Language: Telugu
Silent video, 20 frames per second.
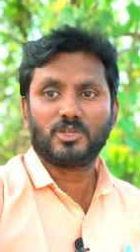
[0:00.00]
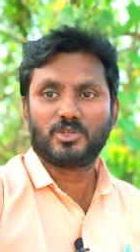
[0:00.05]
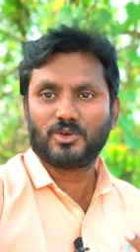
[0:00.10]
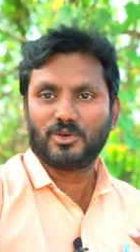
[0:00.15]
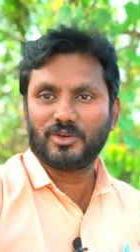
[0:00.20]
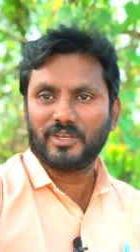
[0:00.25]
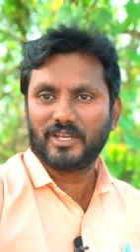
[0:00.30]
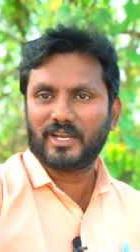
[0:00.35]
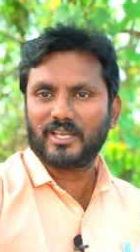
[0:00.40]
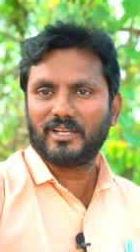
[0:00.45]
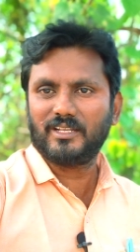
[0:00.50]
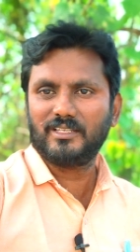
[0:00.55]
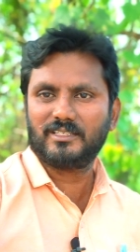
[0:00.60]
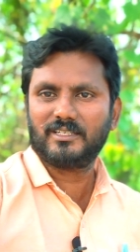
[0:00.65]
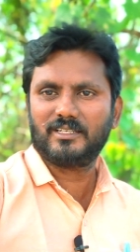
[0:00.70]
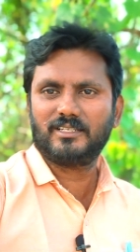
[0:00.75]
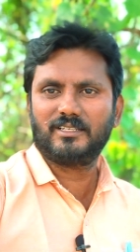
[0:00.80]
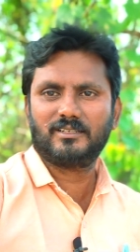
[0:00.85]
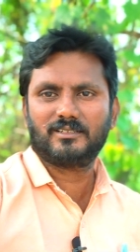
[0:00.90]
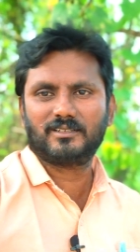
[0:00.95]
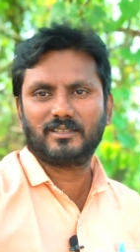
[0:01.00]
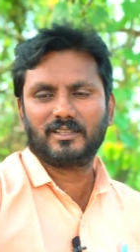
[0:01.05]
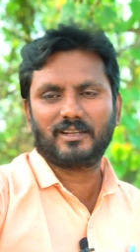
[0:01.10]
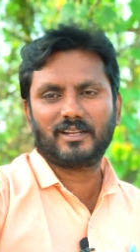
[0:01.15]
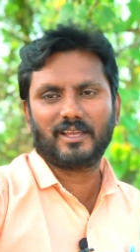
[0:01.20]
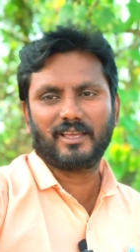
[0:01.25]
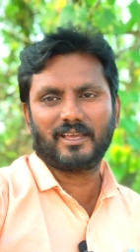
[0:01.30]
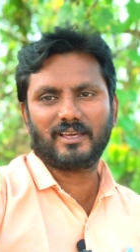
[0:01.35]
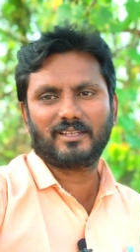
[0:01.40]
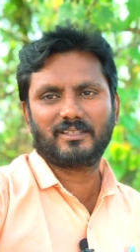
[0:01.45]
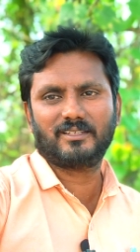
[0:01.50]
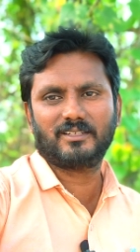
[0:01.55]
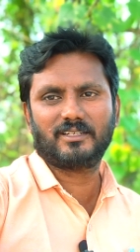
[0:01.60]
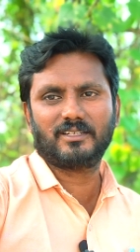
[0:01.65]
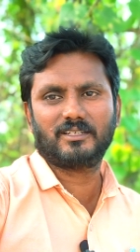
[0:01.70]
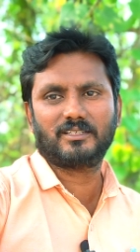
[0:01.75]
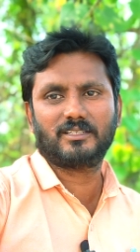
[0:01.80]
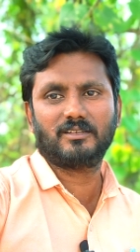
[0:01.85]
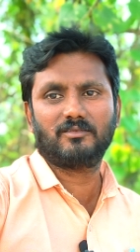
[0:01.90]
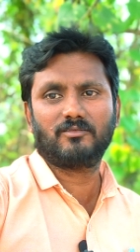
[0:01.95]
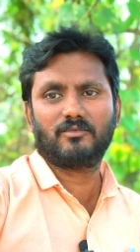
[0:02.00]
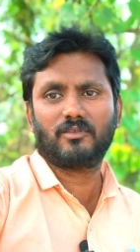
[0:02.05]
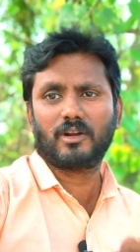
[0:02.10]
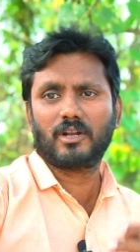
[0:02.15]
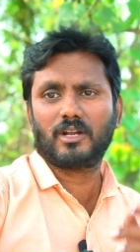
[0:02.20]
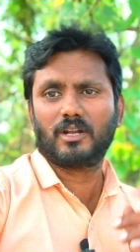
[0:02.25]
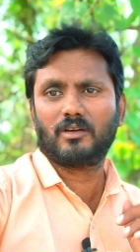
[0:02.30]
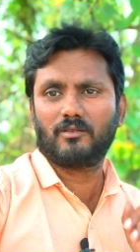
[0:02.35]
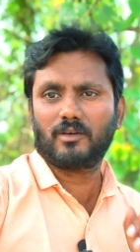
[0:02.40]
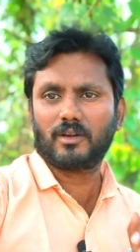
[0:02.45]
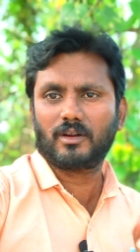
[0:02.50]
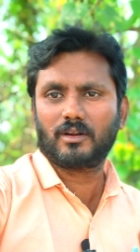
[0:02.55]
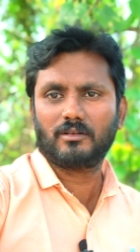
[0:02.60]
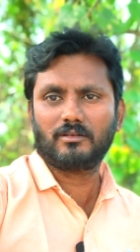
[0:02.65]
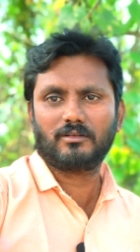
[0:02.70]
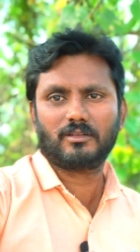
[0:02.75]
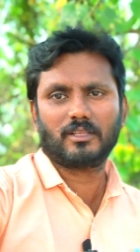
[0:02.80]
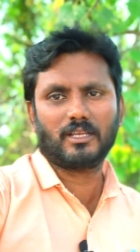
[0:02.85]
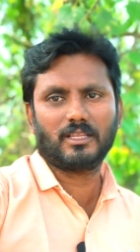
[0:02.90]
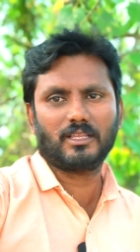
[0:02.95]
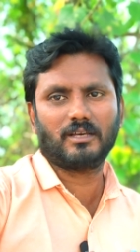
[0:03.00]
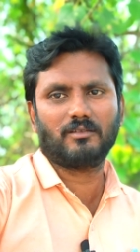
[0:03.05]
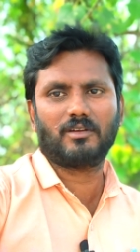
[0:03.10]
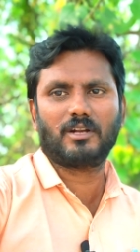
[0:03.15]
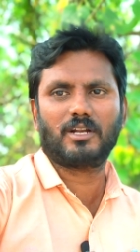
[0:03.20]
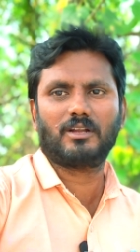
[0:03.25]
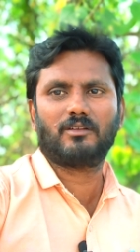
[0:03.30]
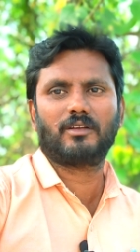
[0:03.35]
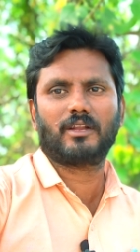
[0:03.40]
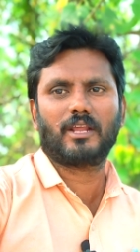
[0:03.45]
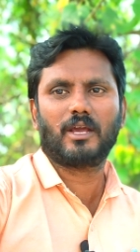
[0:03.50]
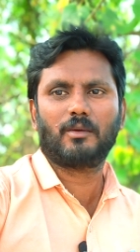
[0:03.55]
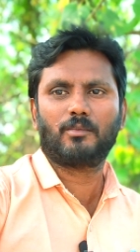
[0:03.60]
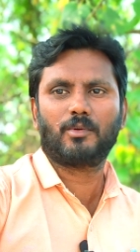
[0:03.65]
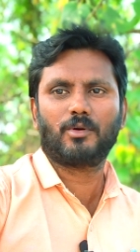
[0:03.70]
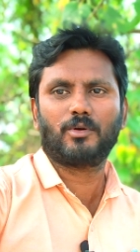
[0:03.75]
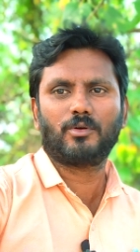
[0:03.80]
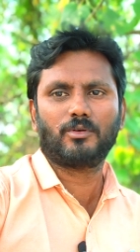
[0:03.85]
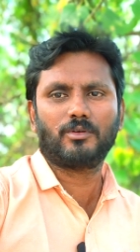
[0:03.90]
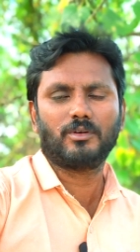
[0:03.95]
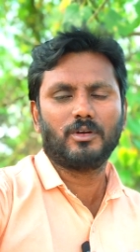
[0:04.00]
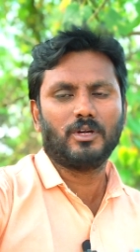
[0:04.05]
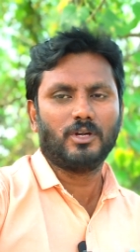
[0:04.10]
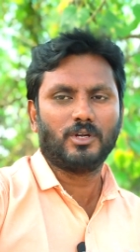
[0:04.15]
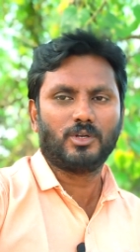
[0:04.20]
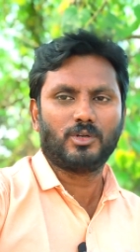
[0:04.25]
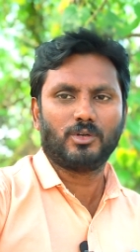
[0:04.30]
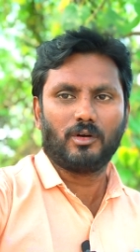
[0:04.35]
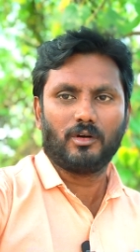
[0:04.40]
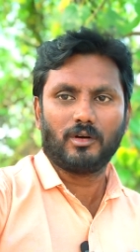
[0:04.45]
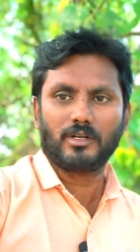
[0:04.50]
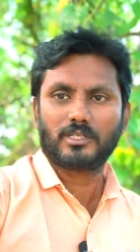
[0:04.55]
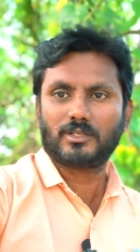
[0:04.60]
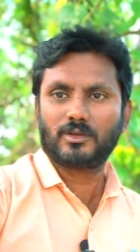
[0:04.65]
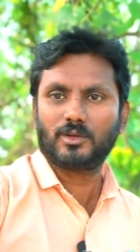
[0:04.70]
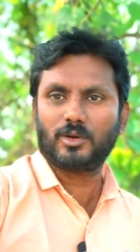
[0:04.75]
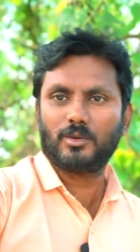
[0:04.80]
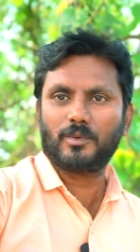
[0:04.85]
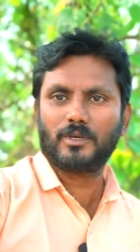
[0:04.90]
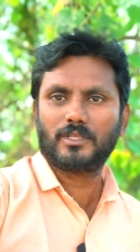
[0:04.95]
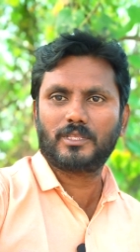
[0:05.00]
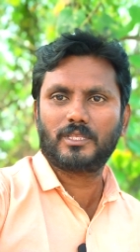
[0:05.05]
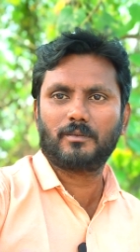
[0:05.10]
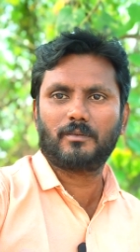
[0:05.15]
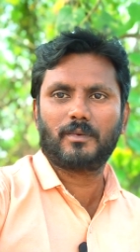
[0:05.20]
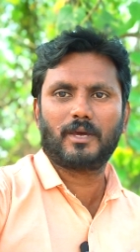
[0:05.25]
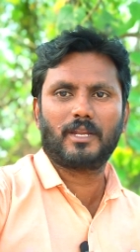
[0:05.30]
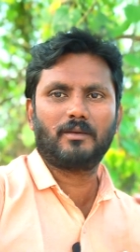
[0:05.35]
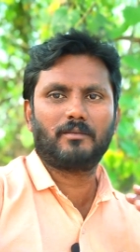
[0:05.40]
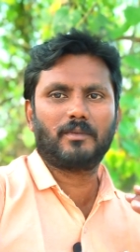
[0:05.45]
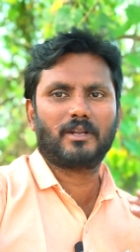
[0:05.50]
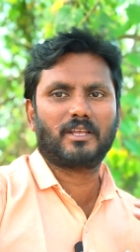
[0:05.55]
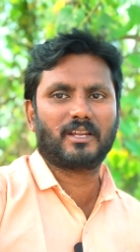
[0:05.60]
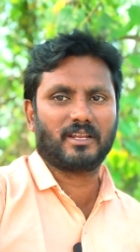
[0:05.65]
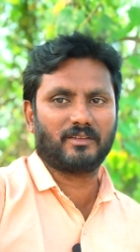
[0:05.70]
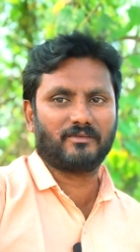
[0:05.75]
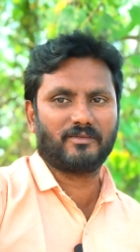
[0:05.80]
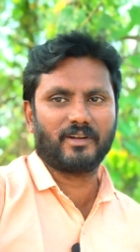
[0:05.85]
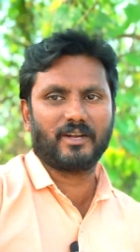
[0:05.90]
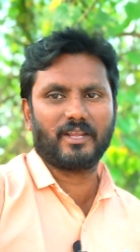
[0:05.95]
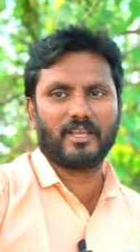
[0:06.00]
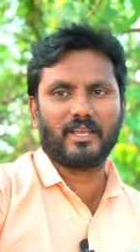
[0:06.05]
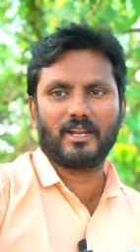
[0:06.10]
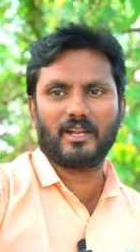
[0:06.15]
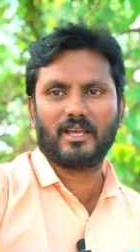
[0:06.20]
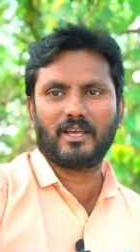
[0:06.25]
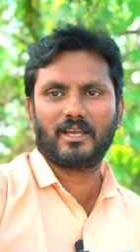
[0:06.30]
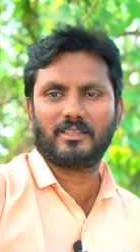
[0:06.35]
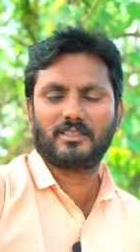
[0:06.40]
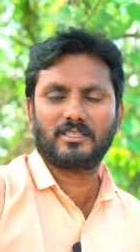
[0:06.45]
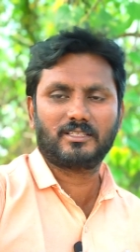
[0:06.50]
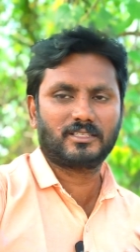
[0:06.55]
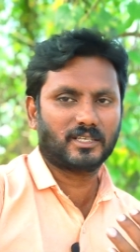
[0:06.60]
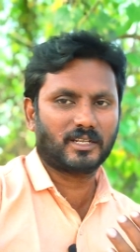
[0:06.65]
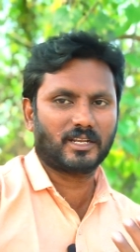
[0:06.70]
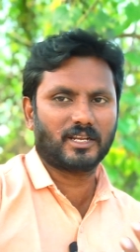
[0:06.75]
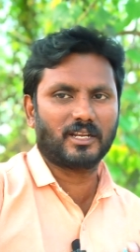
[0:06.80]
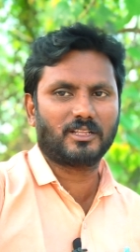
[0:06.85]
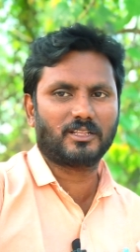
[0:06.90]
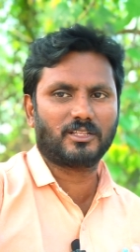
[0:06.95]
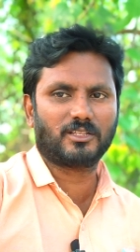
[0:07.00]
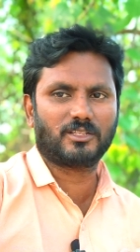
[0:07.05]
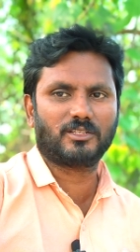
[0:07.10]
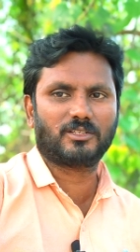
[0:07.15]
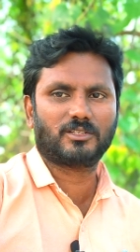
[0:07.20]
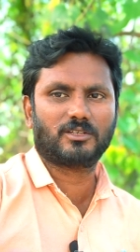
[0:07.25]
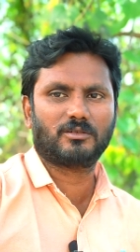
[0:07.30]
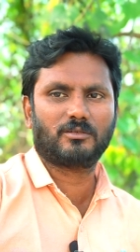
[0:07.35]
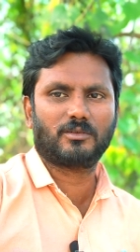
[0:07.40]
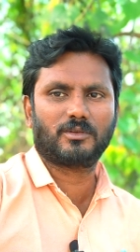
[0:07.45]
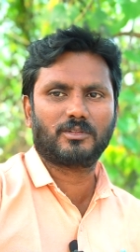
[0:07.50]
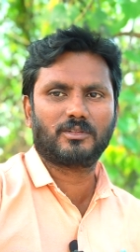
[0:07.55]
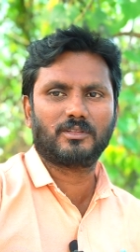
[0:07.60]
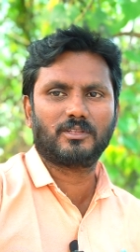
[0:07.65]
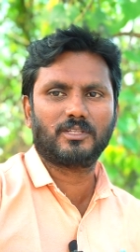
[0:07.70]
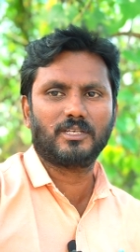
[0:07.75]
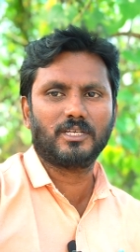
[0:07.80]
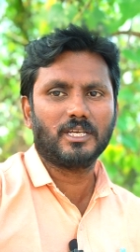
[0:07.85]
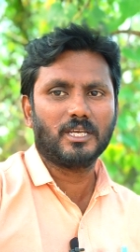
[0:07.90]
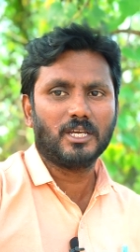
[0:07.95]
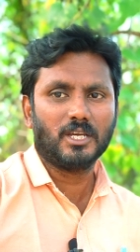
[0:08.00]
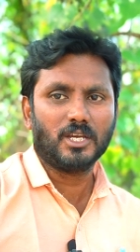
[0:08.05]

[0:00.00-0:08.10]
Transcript: సో ఇక్కడ నుంచి ఏం చేసిందంటే ఐఆర్సీటీసీ వన్ అవర్ లేదా వన్ అవర్ అబోవ్ టూ అవర్స్ లోపైతే మనీ మనకి రీఫండ్ అయ్యేలాగైతే చర్యలు అయితే తీసుకోబోతుంది